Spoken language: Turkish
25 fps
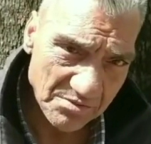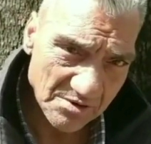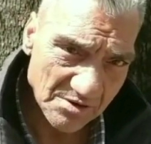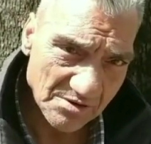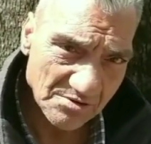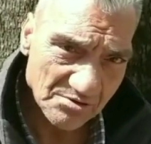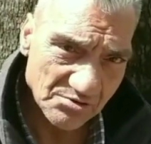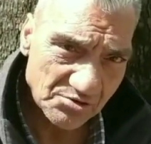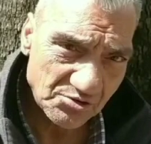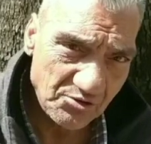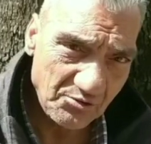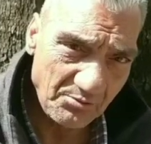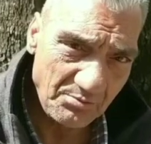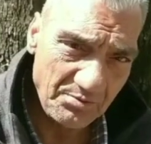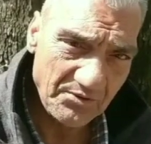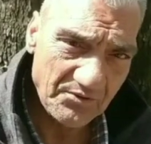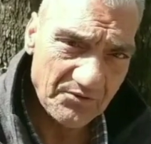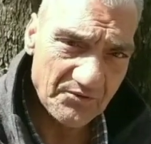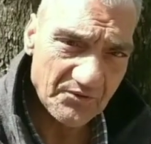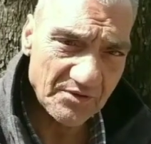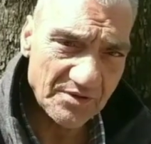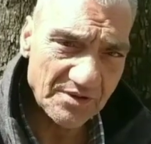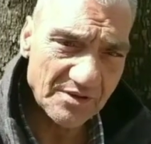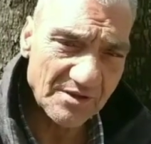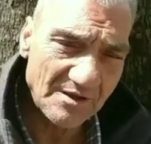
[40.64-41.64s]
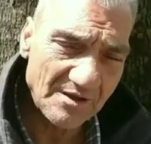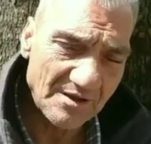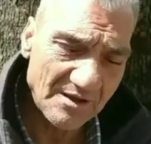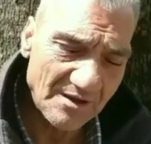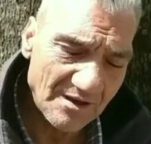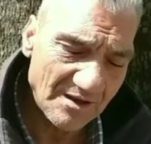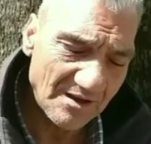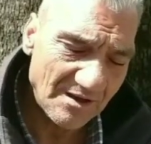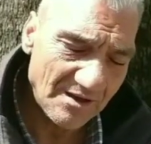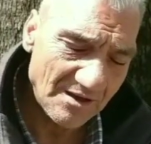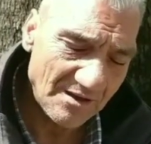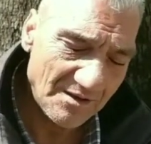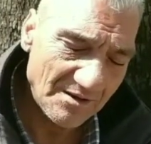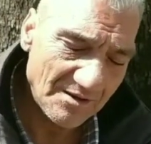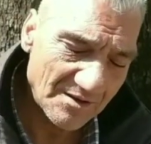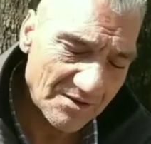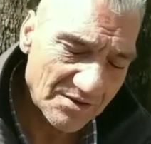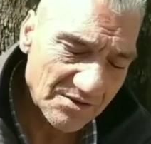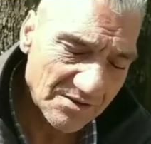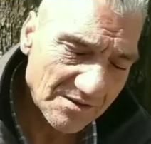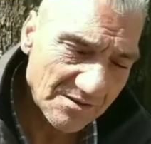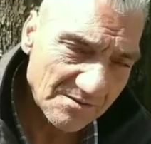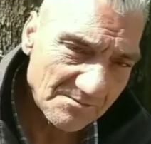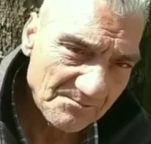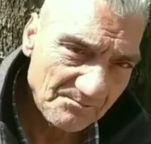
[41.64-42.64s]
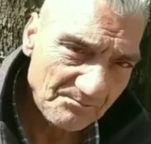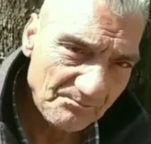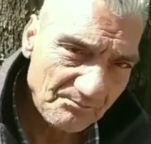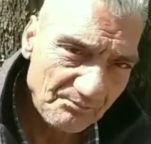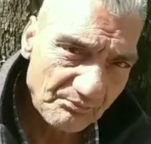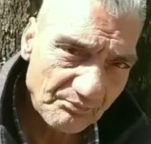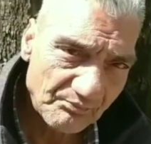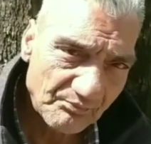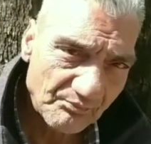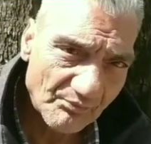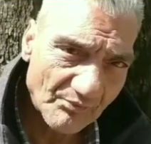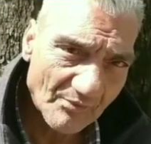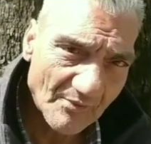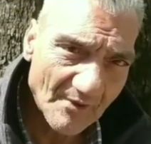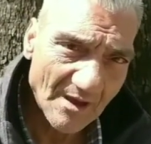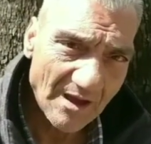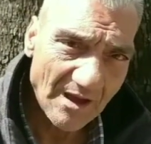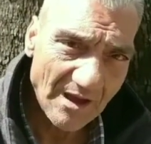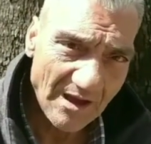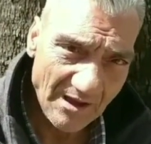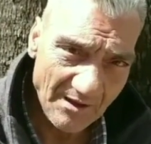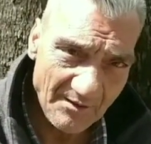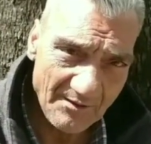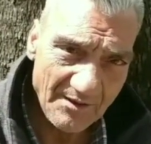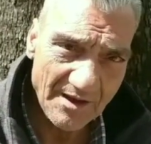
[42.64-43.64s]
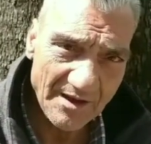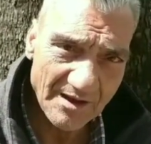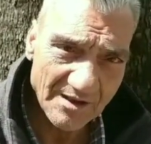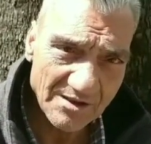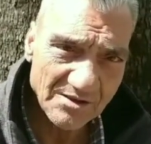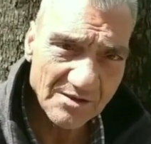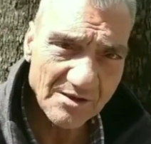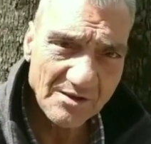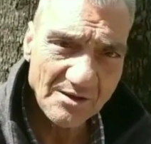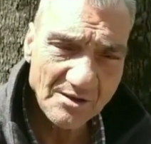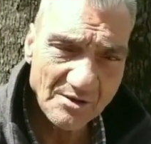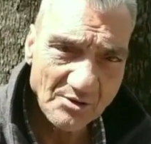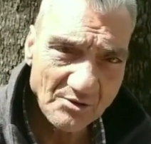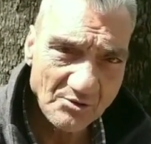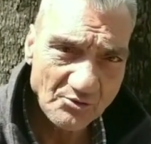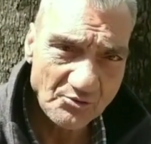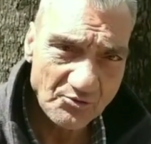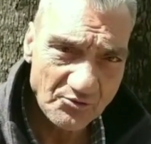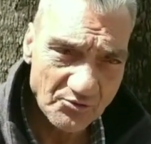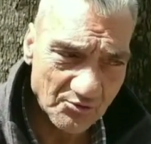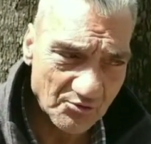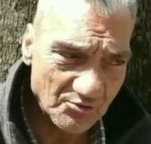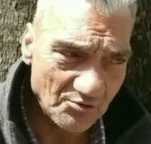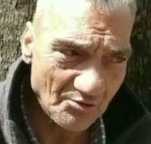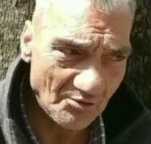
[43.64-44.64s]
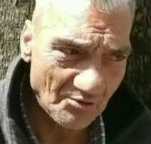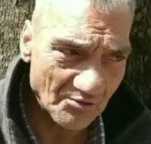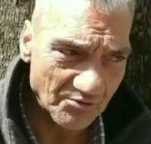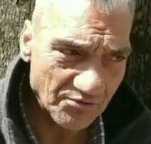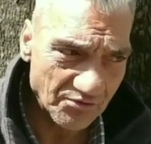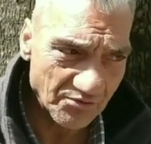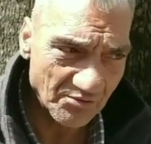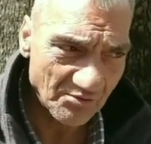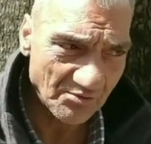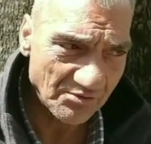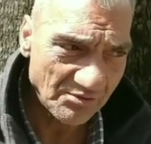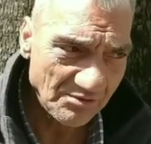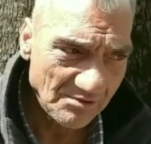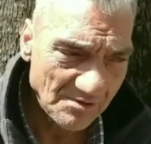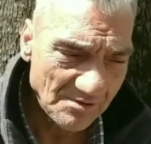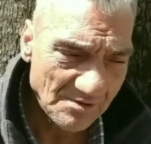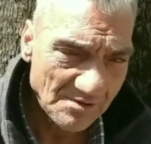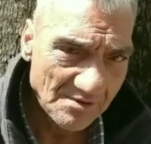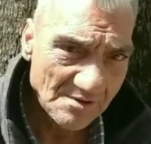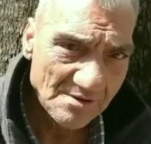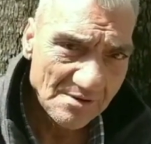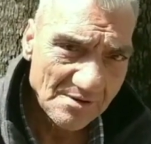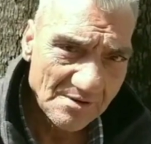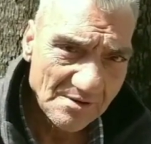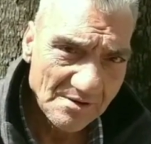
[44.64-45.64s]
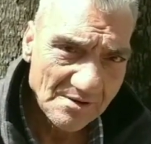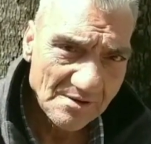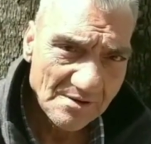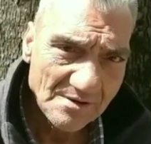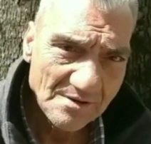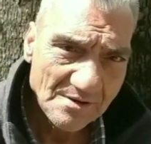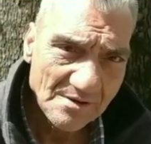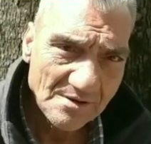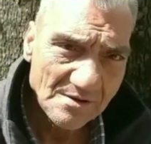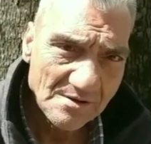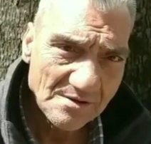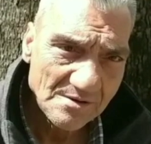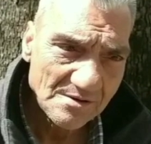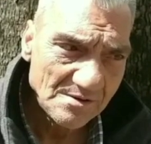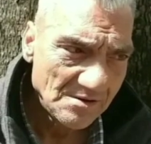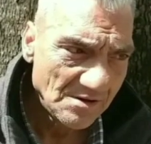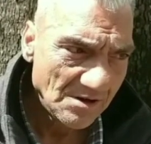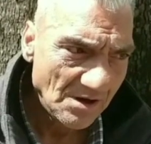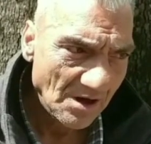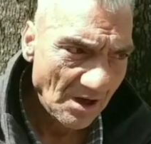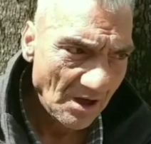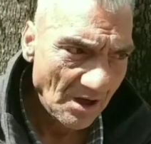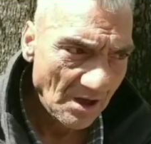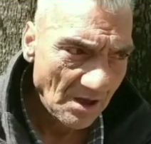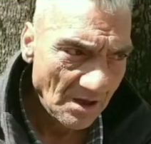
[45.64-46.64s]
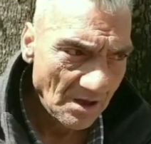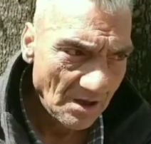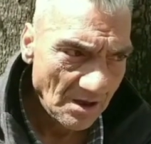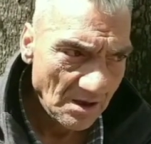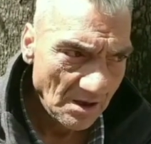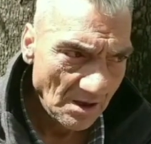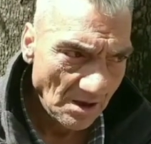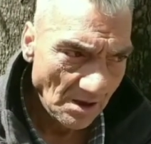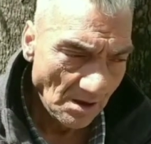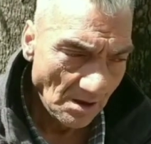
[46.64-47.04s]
Yanında çalışıyordu. Emekli de oldun nihayetiyle. Şükür Kimin var kimin yok? Tek mi yaşıyorsun?